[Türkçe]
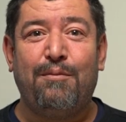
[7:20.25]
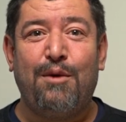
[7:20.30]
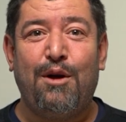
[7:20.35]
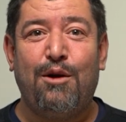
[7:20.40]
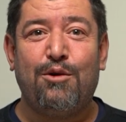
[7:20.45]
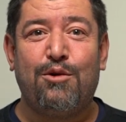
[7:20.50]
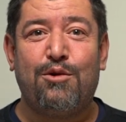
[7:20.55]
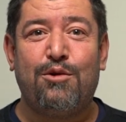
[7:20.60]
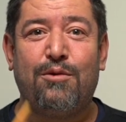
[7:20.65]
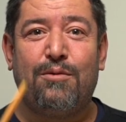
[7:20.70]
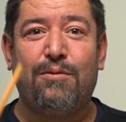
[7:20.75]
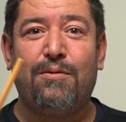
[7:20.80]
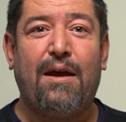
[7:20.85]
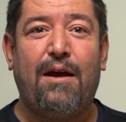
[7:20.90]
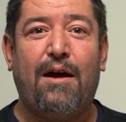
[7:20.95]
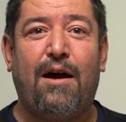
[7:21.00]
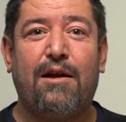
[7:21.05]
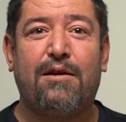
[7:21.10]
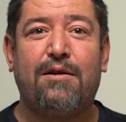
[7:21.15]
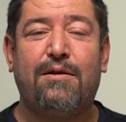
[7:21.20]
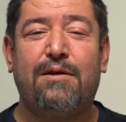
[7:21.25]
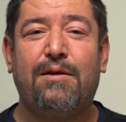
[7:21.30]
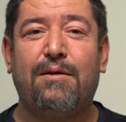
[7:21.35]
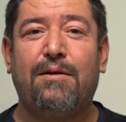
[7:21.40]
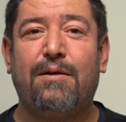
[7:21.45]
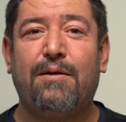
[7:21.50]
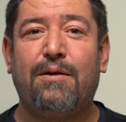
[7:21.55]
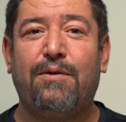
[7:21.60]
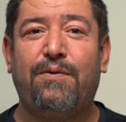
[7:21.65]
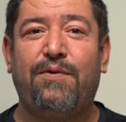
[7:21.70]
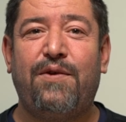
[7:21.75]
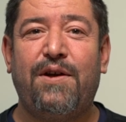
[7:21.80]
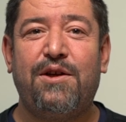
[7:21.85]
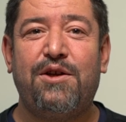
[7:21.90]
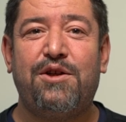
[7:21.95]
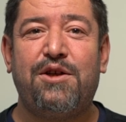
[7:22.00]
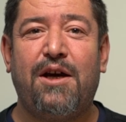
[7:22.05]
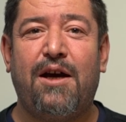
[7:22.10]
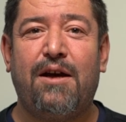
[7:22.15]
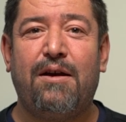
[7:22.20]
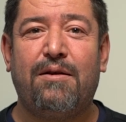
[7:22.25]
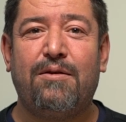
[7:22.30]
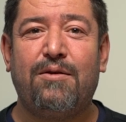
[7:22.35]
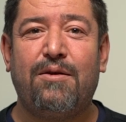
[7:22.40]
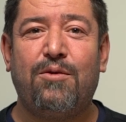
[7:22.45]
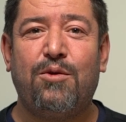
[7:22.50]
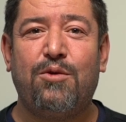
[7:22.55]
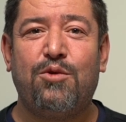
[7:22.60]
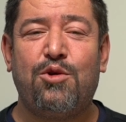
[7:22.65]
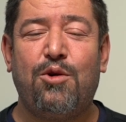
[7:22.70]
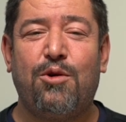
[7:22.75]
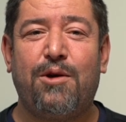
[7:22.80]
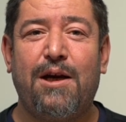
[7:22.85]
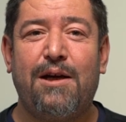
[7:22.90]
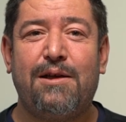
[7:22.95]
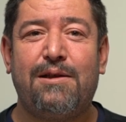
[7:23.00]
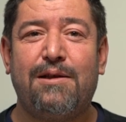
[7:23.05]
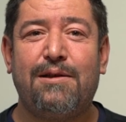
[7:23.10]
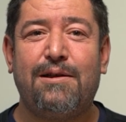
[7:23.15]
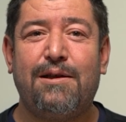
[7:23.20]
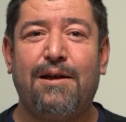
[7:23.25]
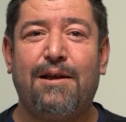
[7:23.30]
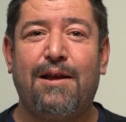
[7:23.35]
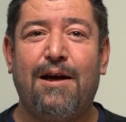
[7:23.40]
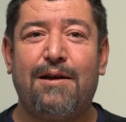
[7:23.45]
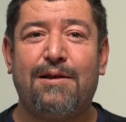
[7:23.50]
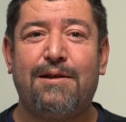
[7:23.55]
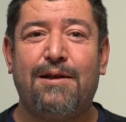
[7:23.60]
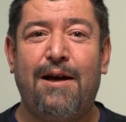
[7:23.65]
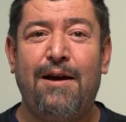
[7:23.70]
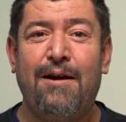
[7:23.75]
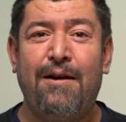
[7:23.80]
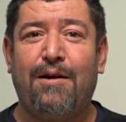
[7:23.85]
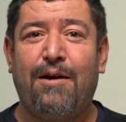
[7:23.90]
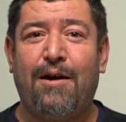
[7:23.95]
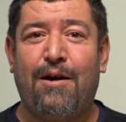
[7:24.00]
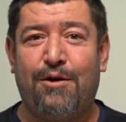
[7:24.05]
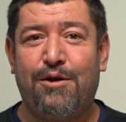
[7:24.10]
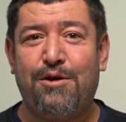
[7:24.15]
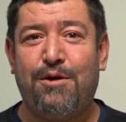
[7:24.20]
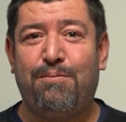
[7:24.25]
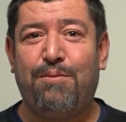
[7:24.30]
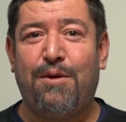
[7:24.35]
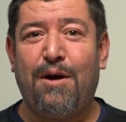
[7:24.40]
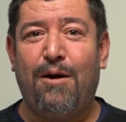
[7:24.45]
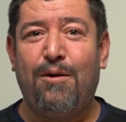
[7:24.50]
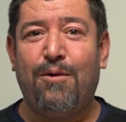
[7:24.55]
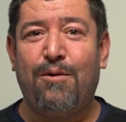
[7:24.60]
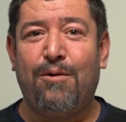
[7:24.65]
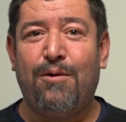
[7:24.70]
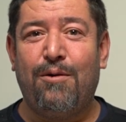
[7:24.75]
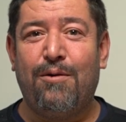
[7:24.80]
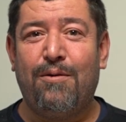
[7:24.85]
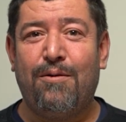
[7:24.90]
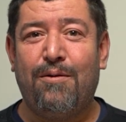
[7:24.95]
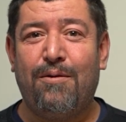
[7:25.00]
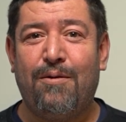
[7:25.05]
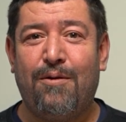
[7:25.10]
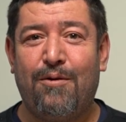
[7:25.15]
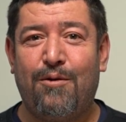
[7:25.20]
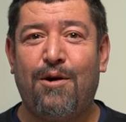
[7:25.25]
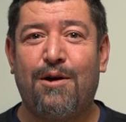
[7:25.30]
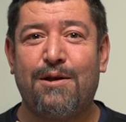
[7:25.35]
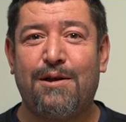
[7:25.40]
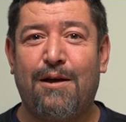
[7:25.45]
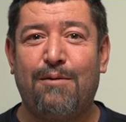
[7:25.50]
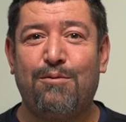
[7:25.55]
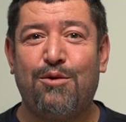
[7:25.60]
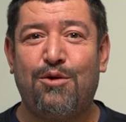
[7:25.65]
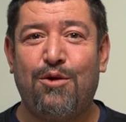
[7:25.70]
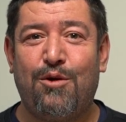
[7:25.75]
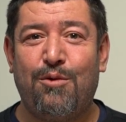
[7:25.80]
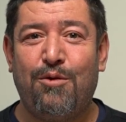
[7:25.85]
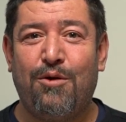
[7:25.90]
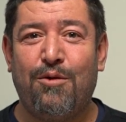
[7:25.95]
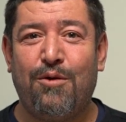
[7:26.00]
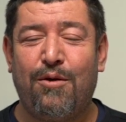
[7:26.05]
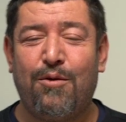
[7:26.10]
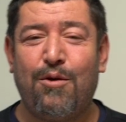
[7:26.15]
Biliyorsun at finişe jokeysiz giderse yarış iptal oluyor. O kazanmış olmuyor.